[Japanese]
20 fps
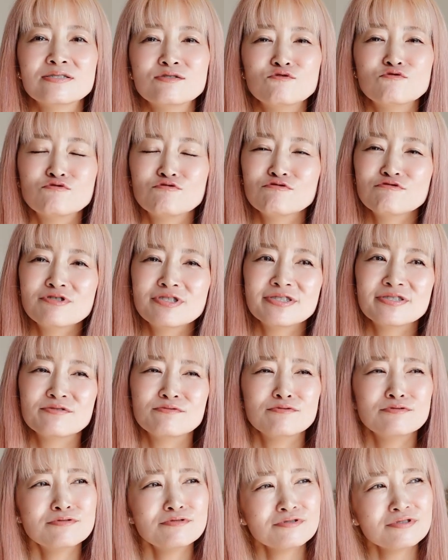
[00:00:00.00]
浮
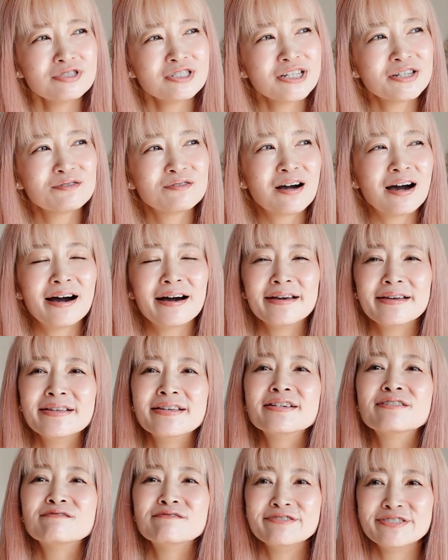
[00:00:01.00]
くっていうか合い
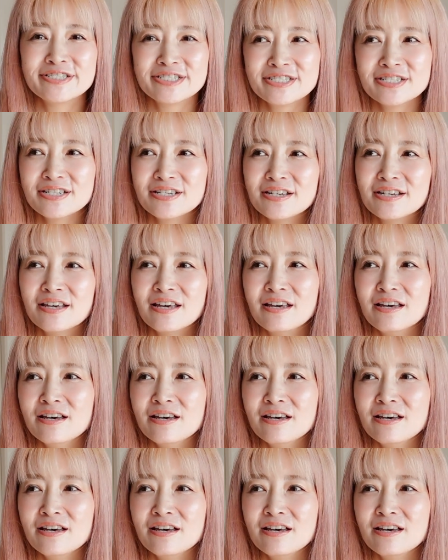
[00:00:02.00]
にくいし、